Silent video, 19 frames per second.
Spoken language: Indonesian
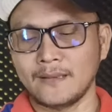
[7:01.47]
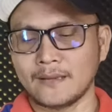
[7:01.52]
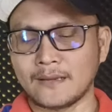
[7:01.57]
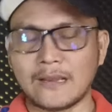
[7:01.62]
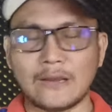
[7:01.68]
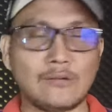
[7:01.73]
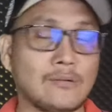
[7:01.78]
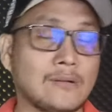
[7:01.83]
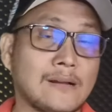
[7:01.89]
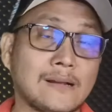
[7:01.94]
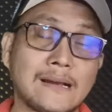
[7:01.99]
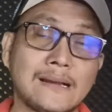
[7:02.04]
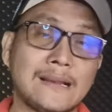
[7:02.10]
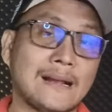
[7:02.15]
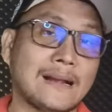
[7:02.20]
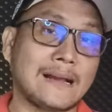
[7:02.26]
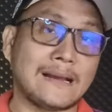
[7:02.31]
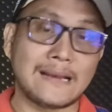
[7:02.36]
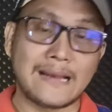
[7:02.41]
Kalau
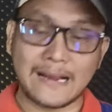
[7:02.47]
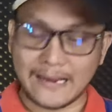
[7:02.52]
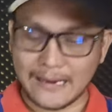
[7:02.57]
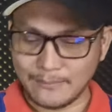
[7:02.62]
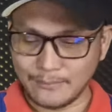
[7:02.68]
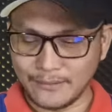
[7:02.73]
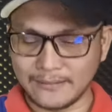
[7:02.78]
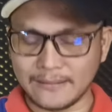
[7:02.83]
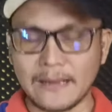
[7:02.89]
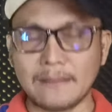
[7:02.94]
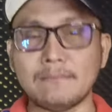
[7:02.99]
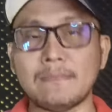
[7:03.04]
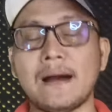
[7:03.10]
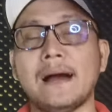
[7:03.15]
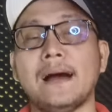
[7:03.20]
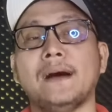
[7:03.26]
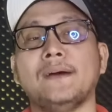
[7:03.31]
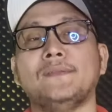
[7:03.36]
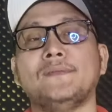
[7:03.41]
kekanak-kanakan minta
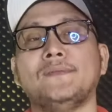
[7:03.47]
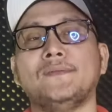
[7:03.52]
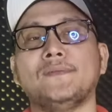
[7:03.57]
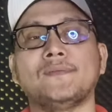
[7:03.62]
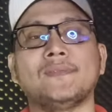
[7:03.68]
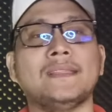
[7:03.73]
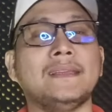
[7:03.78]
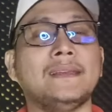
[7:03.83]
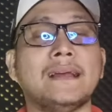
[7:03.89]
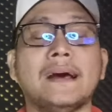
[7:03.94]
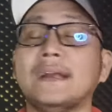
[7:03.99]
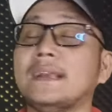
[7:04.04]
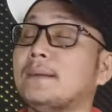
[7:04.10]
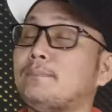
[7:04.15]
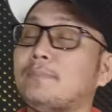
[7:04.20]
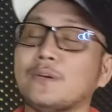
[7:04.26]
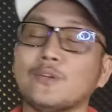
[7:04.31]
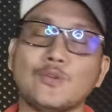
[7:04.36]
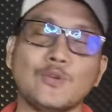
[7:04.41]
maaf, tidak
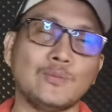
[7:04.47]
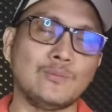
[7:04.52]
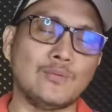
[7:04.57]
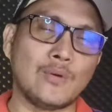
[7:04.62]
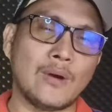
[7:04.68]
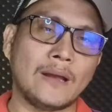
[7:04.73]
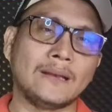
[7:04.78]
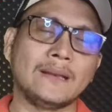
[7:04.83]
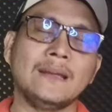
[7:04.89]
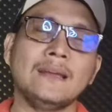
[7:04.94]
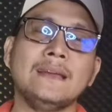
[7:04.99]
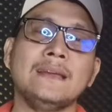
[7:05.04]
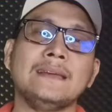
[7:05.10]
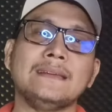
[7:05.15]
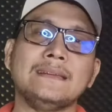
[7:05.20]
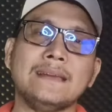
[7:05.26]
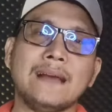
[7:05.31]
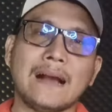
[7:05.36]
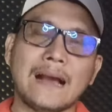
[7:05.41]
ada pertumbuhan
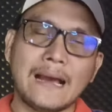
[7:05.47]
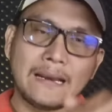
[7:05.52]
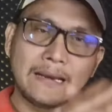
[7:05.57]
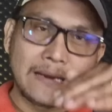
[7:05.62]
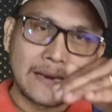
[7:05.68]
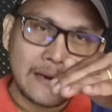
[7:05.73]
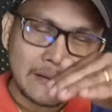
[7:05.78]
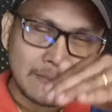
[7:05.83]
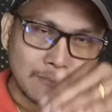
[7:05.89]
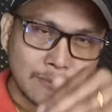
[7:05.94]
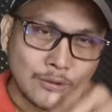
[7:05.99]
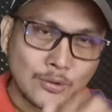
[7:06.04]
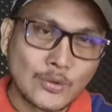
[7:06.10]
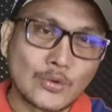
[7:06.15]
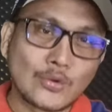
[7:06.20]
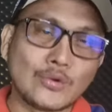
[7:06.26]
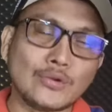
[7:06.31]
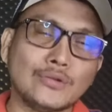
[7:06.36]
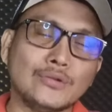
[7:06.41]
yang ada
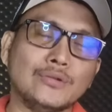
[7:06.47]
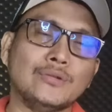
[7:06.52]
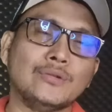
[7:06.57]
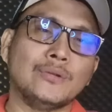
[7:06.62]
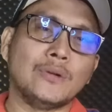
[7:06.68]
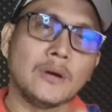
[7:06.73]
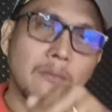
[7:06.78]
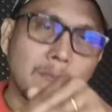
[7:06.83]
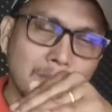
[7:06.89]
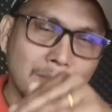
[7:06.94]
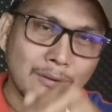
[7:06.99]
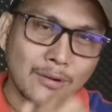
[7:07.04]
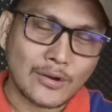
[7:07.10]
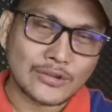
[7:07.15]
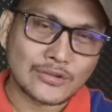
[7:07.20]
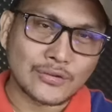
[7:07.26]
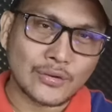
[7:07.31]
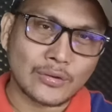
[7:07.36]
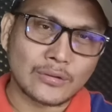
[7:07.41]
menurun,
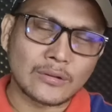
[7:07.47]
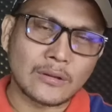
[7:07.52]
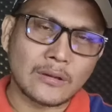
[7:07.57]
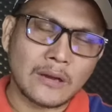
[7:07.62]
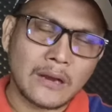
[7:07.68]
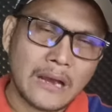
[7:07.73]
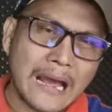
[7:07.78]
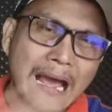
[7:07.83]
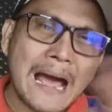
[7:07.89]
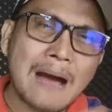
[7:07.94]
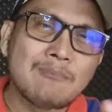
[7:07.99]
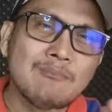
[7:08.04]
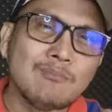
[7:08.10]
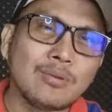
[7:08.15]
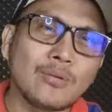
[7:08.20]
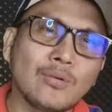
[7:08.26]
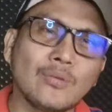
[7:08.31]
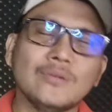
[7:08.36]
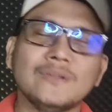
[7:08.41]
merosot,
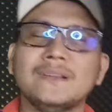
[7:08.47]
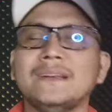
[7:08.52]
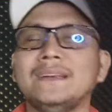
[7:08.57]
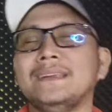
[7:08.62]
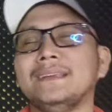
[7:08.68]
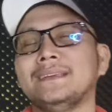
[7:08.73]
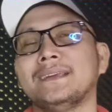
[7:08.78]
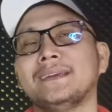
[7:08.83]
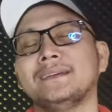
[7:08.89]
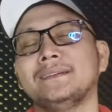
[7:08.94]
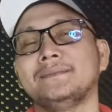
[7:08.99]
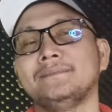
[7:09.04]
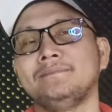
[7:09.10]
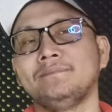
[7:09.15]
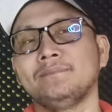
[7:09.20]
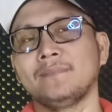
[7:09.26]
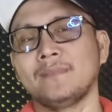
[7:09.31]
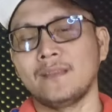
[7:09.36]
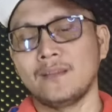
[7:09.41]
ambruk jadinya.
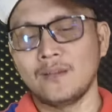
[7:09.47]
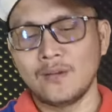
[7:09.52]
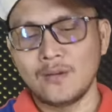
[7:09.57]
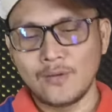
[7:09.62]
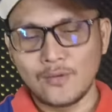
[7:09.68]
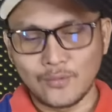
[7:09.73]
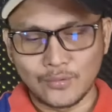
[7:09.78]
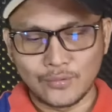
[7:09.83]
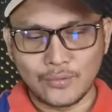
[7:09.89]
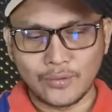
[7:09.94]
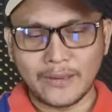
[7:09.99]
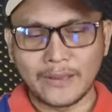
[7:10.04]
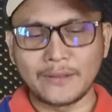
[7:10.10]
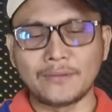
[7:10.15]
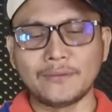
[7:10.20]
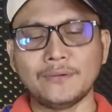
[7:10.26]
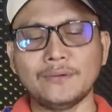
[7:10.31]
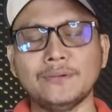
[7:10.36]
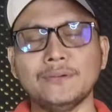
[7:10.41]
Untuk
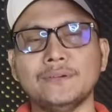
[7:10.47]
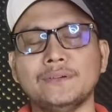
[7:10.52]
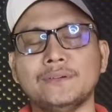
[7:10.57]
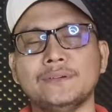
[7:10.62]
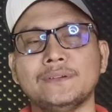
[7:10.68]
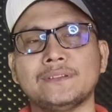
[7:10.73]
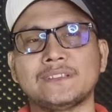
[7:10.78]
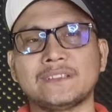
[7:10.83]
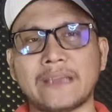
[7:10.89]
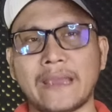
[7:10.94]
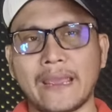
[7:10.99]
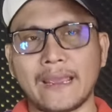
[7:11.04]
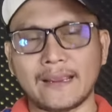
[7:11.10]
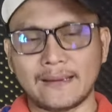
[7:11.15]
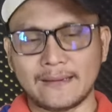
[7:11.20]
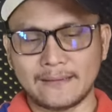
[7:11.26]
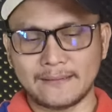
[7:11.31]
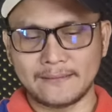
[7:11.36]
itu, cek